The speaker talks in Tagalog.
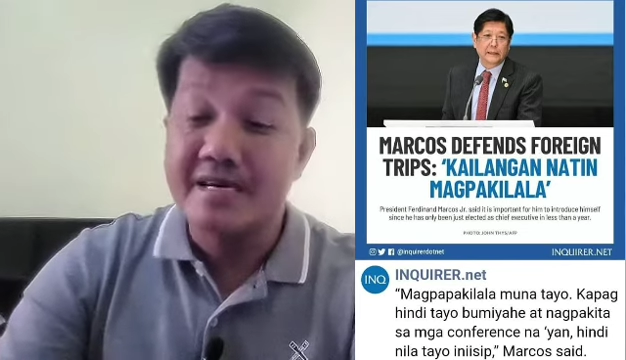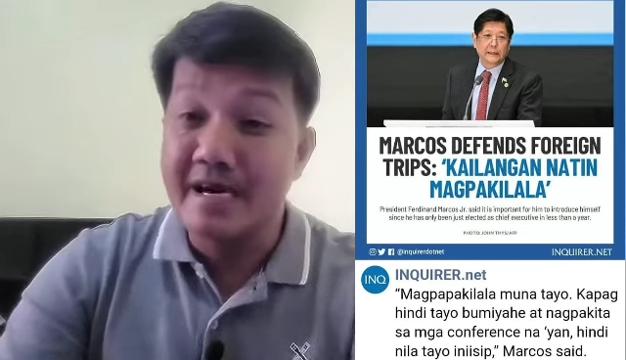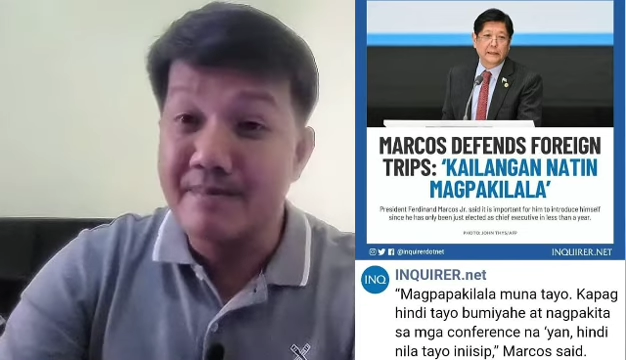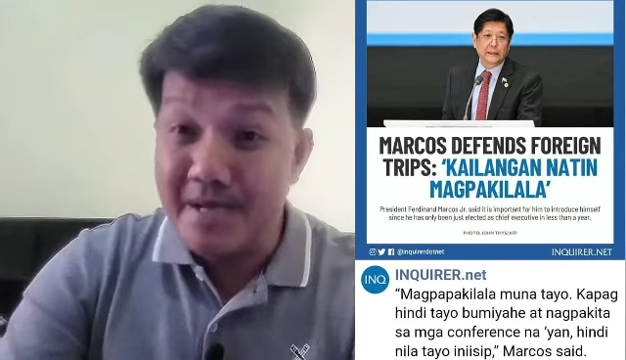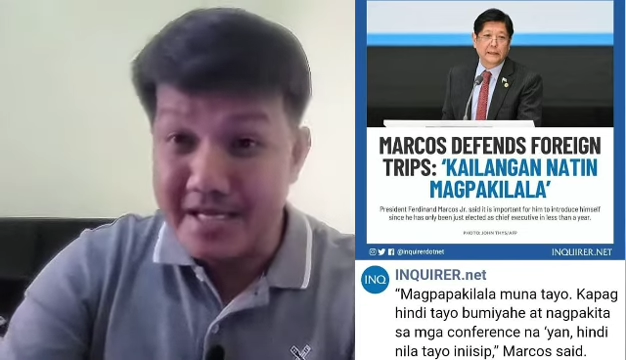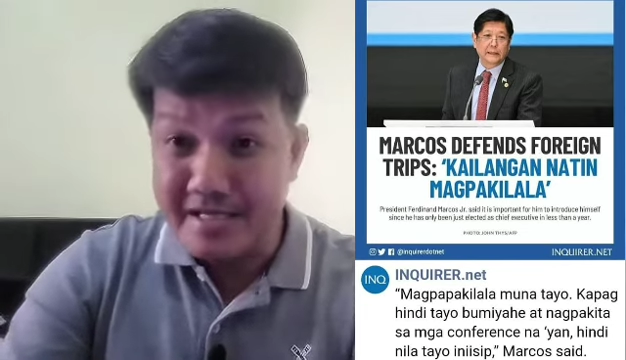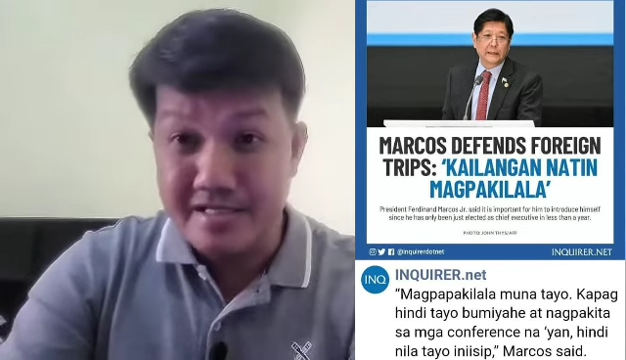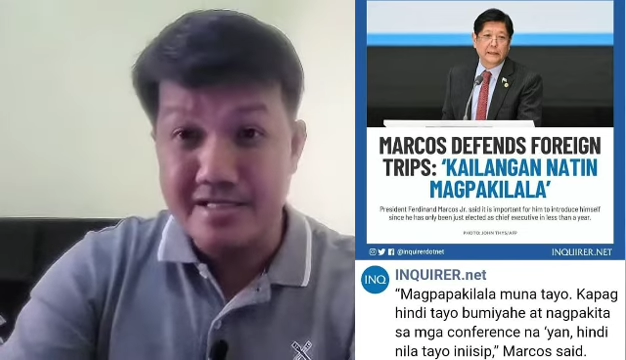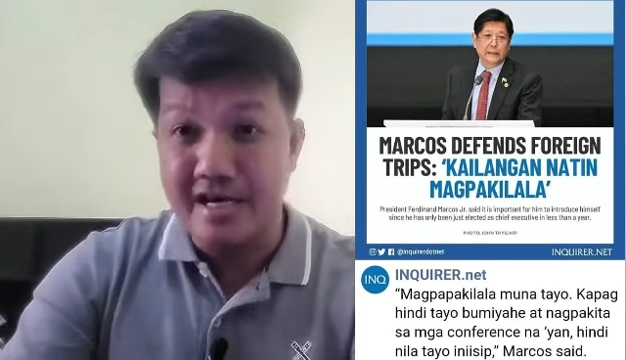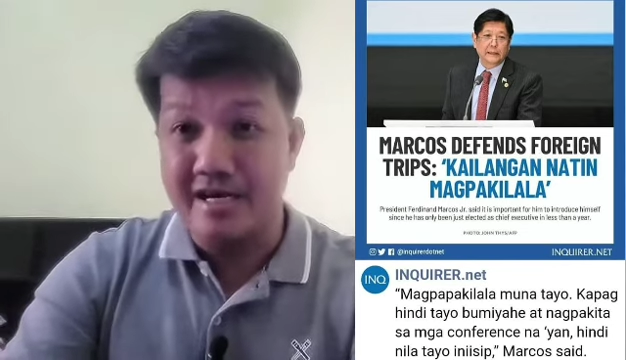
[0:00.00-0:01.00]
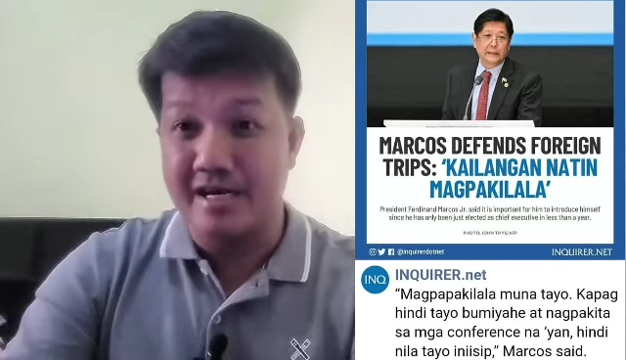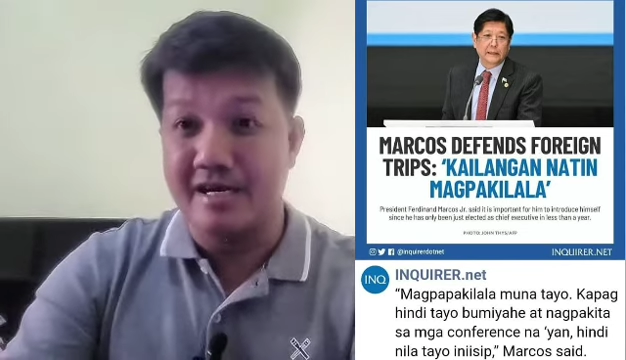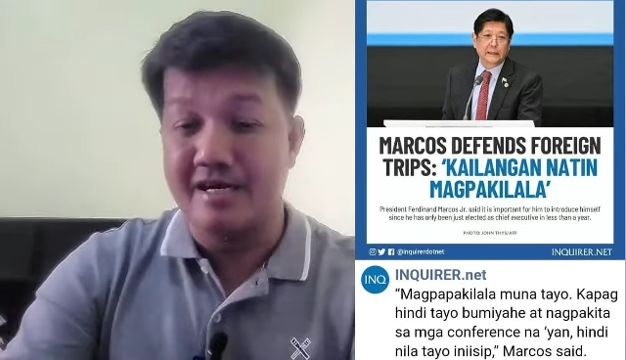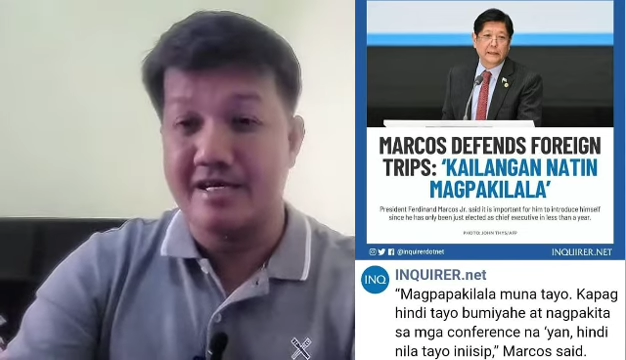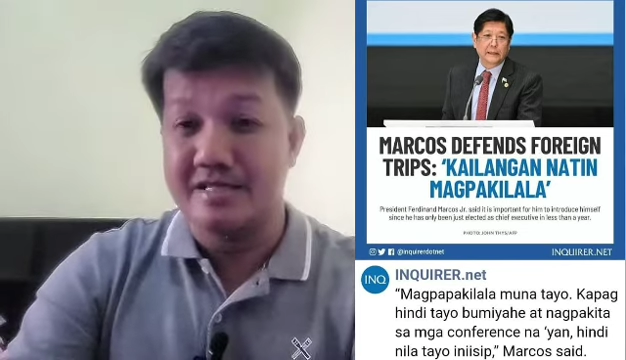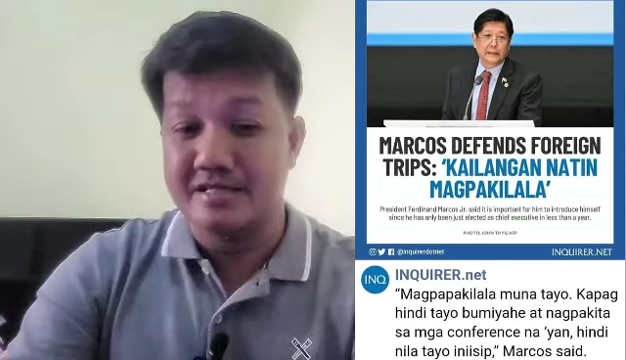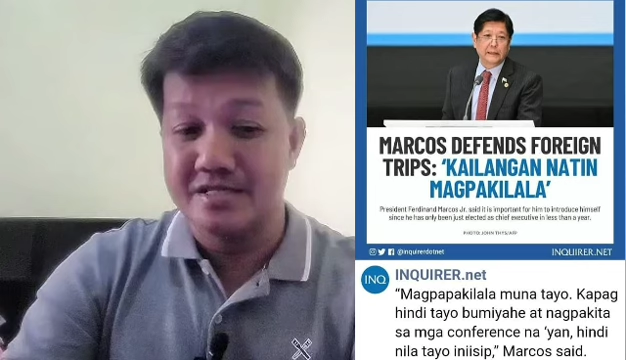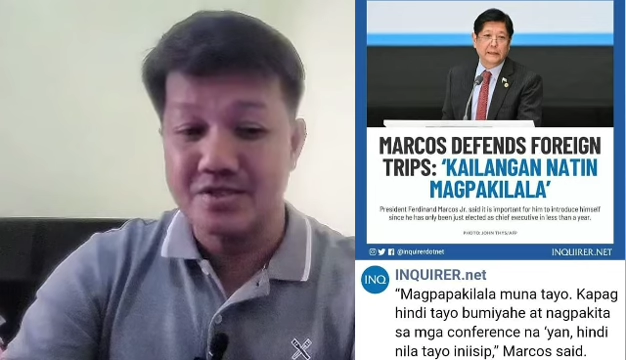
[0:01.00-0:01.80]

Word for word: kabaliktaran.